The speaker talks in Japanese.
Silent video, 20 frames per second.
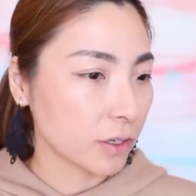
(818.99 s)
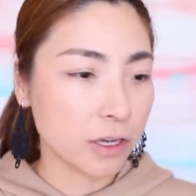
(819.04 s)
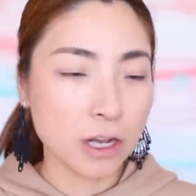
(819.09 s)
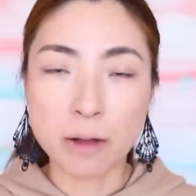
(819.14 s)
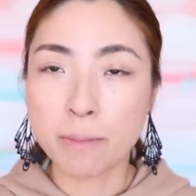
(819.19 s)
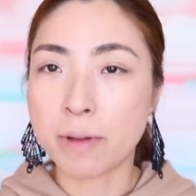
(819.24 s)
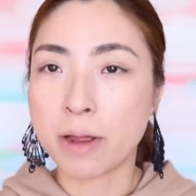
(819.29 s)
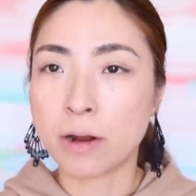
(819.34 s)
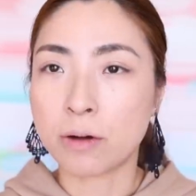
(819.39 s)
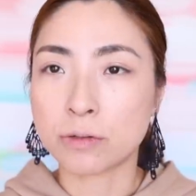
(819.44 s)

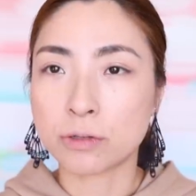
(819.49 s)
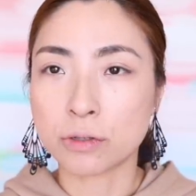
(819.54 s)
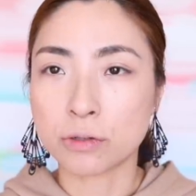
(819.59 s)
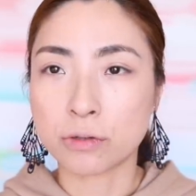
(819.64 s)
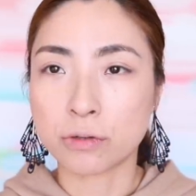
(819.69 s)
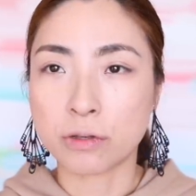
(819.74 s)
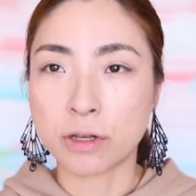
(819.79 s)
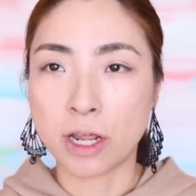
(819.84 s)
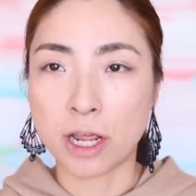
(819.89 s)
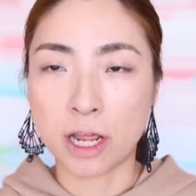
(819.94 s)
カメラを
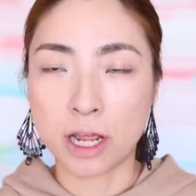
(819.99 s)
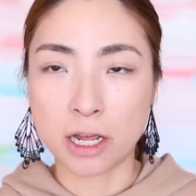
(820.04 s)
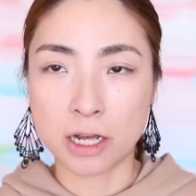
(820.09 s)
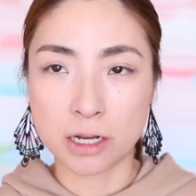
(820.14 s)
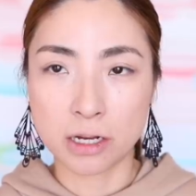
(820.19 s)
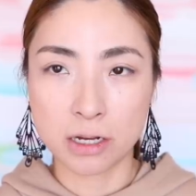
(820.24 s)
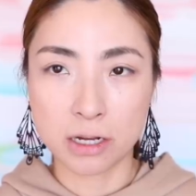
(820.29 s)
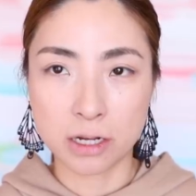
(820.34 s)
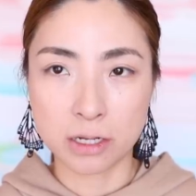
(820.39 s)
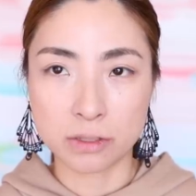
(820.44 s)
ちょっと
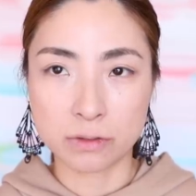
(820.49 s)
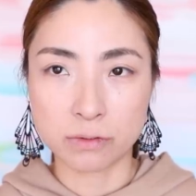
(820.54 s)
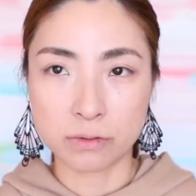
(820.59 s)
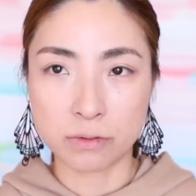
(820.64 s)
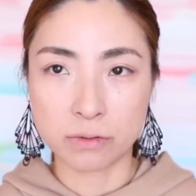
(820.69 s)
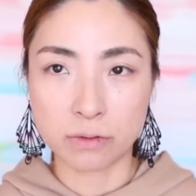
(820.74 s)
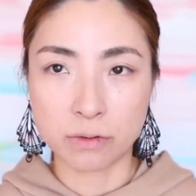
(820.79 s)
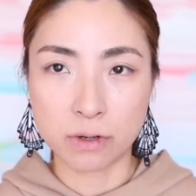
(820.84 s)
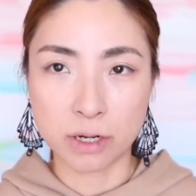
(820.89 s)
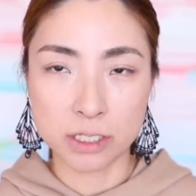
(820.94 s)
ねあ
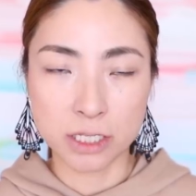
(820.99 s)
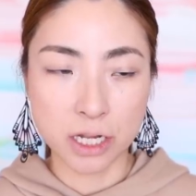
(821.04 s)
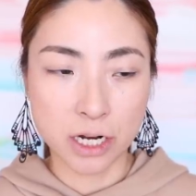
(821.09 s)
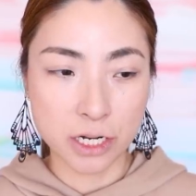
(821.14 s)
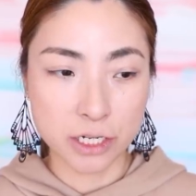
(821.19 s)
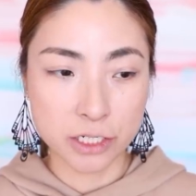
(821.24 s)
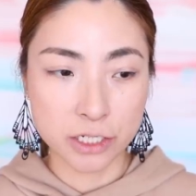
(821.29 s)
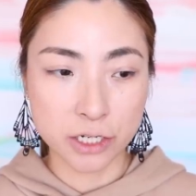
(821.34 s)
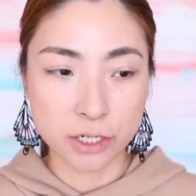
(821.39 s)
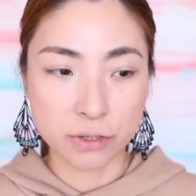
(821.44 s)
の
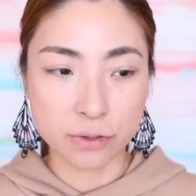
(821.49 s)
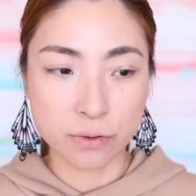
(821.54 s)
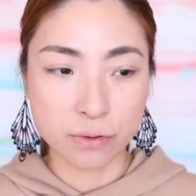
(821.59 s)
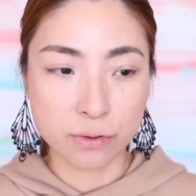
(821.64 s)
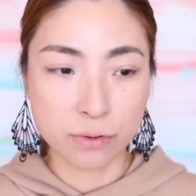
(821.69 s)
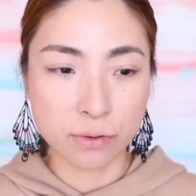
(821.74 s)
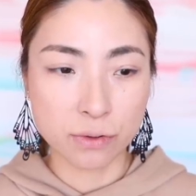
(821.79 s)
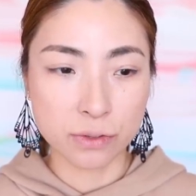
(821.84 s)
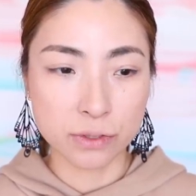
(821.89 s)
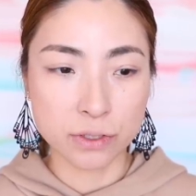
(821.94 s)
新しいの
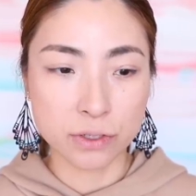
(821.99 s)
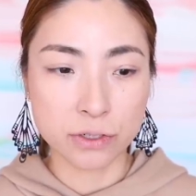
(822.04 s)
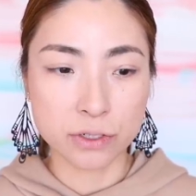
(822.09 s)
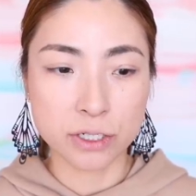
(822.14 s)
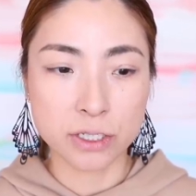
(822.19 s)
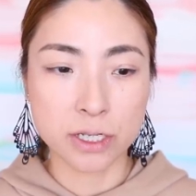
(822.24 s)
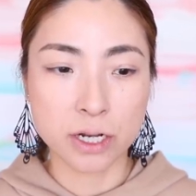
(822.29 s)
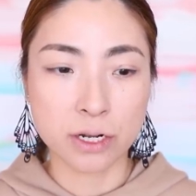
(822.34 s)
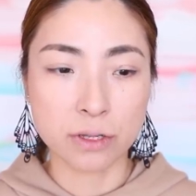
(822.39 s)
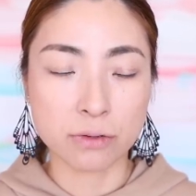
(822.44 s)
を購入
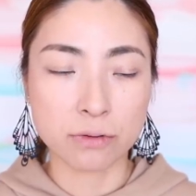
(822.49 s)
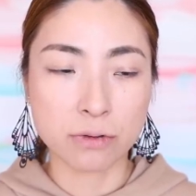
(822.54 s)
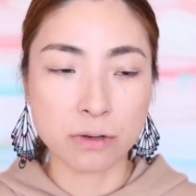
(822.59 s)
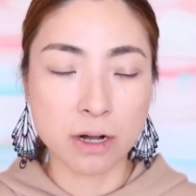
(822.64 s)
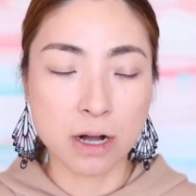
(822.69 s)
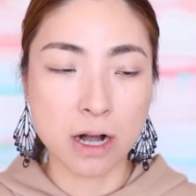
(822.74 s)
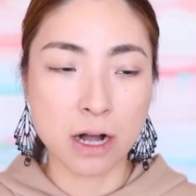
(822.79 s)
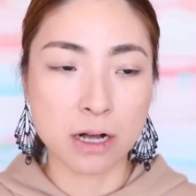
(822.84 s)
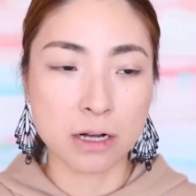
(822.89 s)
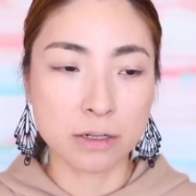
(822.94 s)
したりと
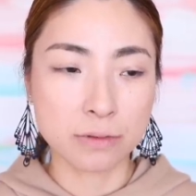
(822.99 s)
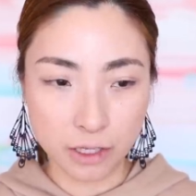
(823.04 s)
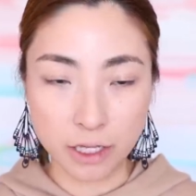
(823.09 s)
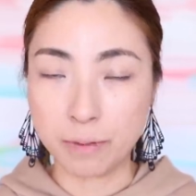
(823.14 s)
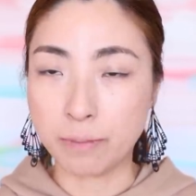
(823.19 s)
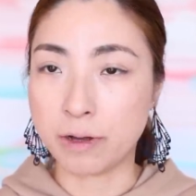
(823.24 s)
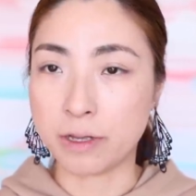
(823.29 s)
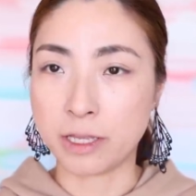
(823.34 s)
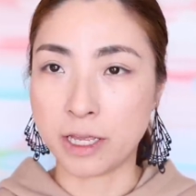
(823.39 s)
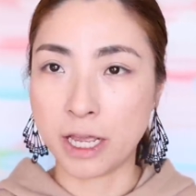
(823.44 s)
か
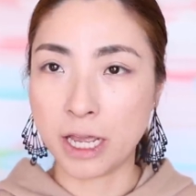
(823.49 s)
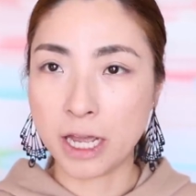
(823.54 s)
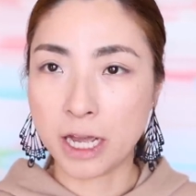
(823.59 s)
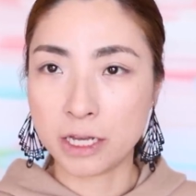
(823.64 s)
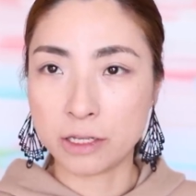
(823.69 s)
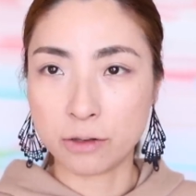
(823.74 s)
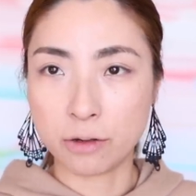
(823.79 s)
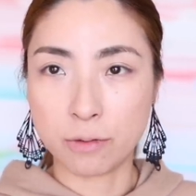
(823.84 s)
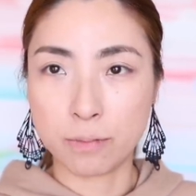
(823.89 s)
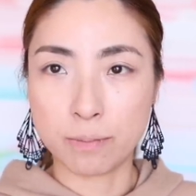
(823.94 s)
今ね
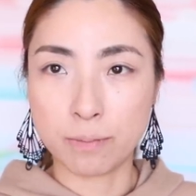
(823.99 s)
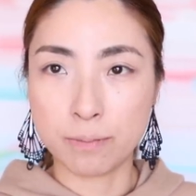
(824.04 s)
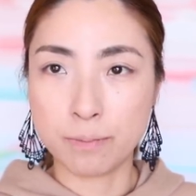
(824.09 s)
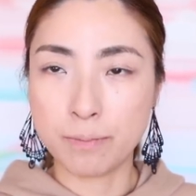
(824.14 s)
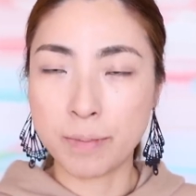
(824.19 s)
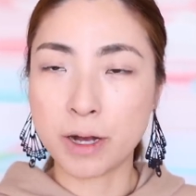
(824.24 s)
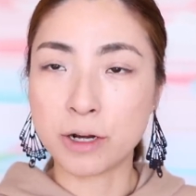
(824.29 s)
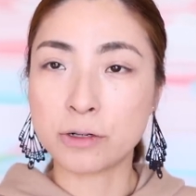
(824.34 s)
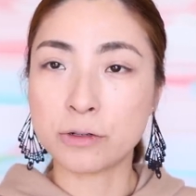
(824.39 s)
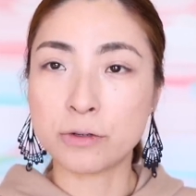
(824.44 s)
あの
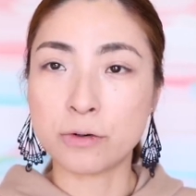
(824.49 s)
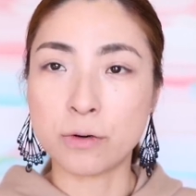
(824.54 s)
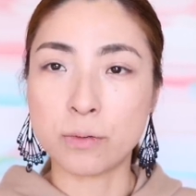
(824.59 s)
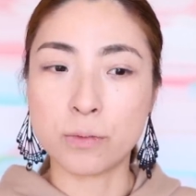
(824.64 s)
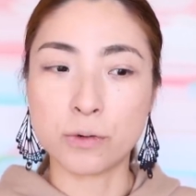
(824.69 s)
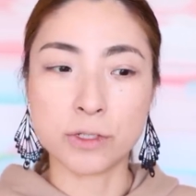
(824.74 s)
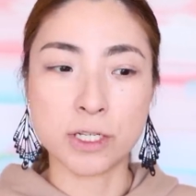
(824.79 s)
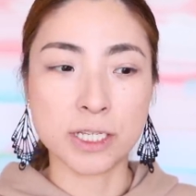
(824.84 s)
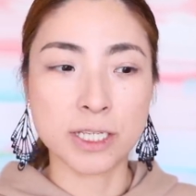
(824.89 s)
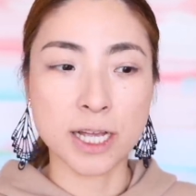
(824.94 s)
Mac を
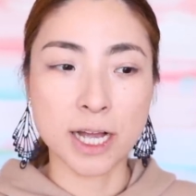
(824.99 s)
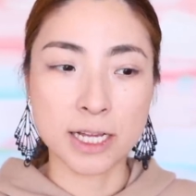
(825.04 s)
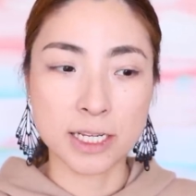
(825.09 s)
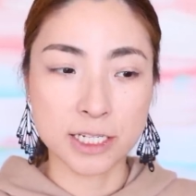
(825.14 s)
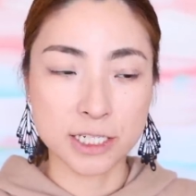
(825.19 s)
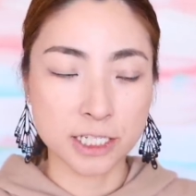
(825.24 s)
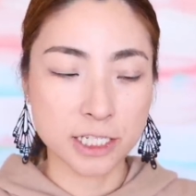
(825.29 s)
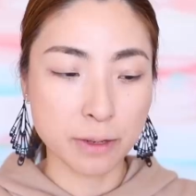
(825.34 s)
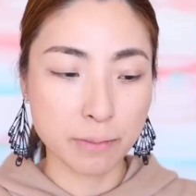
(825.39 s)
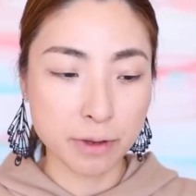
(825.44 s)
モニター
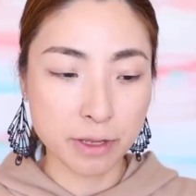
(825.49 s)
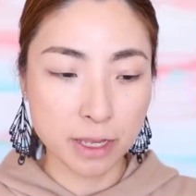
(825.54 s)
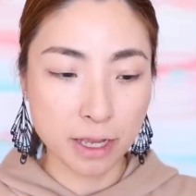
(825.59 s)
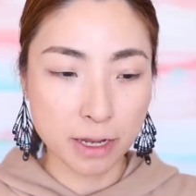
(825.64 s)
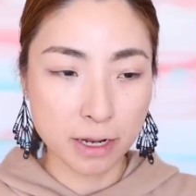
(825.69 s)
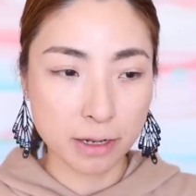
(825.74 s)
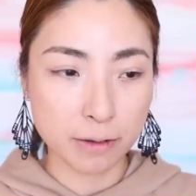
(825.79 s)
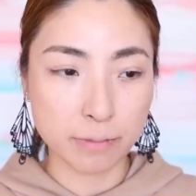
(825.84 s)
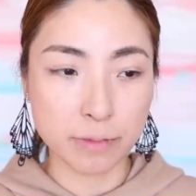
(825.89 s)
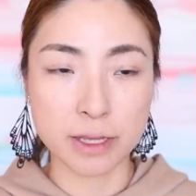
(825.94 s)
にして見
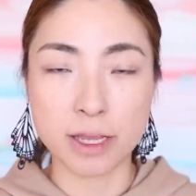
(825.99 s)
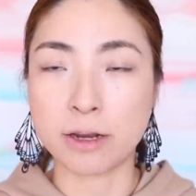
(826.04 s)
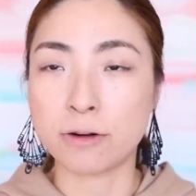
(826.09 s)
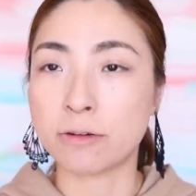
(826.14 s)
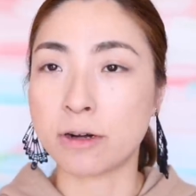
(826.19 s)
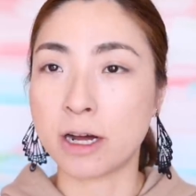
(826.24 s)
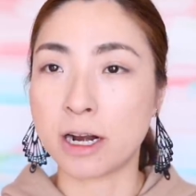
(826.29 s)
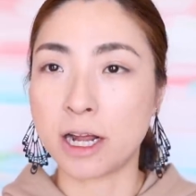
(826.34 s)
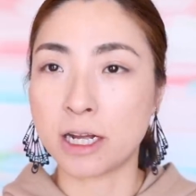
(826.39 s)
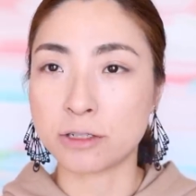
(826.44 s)
て見て
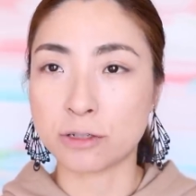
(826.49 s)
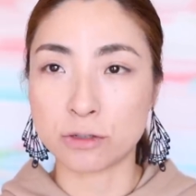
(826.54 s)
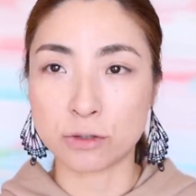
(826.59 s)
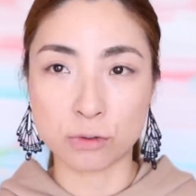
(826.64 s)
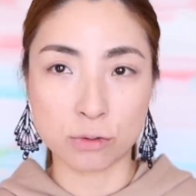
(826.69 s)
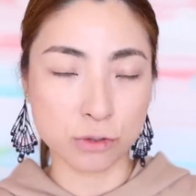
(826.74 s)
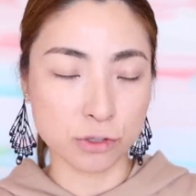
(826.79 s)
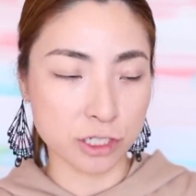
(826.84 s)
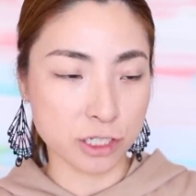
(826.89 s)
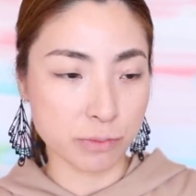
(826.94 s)
るからちょっ
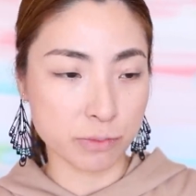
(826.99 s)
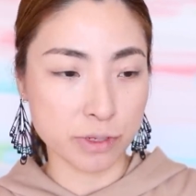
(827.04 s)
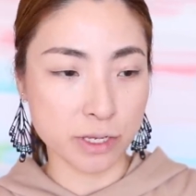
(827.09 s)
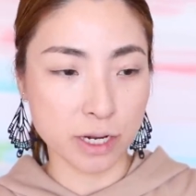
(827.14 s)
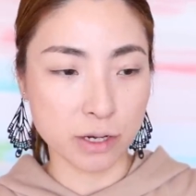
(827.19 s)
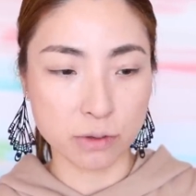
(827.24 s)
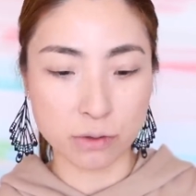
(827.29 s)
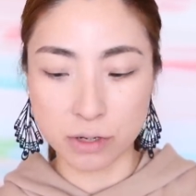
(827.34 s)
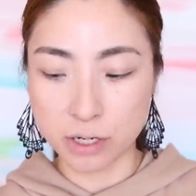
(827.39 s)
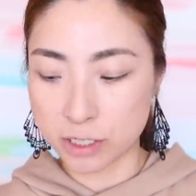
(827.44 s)
とこっち見
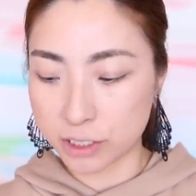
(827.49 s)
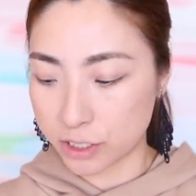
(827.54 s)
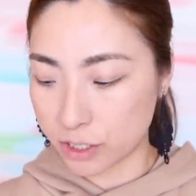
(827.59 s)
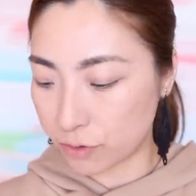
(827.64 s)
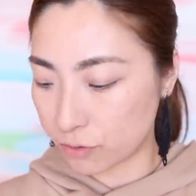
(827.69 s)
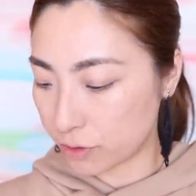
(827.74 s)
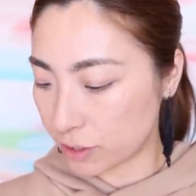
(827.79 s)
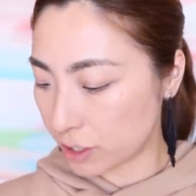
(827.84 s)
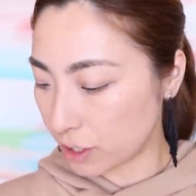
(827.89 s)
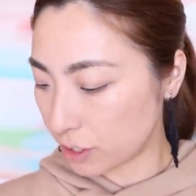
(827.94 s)
たりとかし
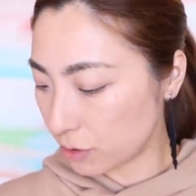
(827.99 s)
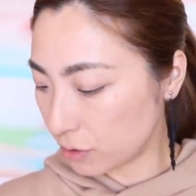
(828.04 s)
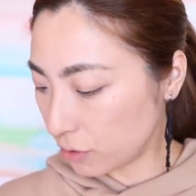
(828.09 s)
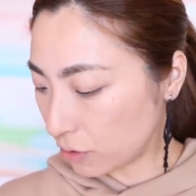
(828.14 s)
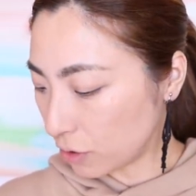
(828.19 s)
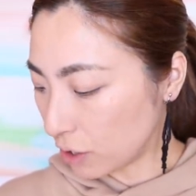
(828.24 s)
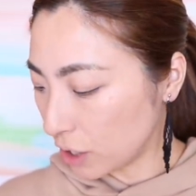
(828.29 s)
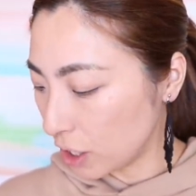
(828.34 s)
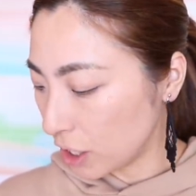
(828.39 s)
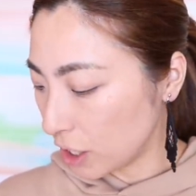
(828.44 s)
てるんだけ
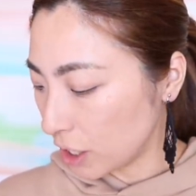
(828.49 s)
ど